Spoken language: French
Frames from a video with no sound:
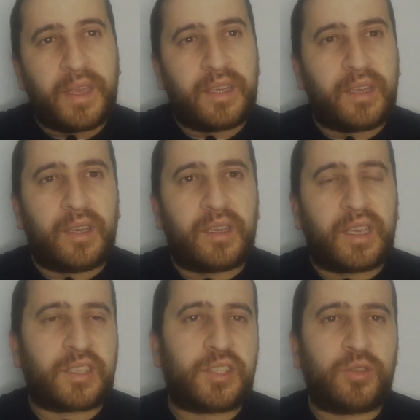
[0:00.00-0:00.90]
Et euh,
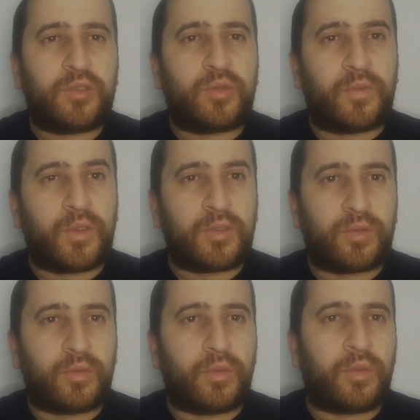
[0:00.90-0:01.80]
car ces jeux souvent
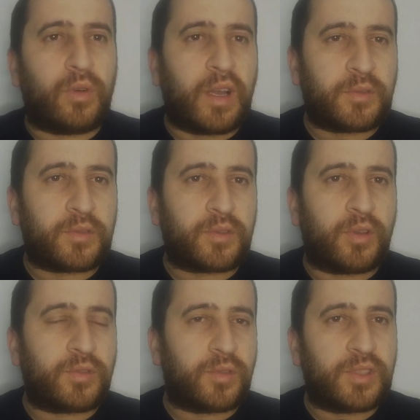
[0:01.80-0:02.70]
sont à
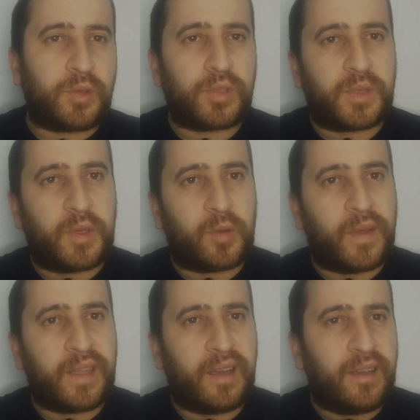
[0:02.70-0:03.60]
60, 70 euros chez
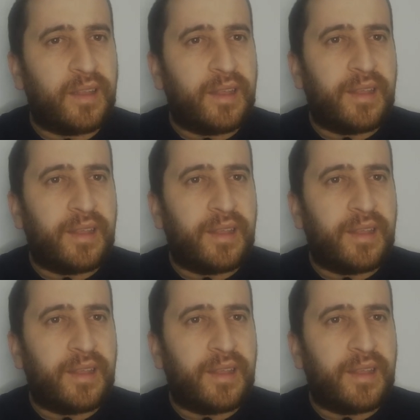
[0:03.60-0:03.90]
Micromania.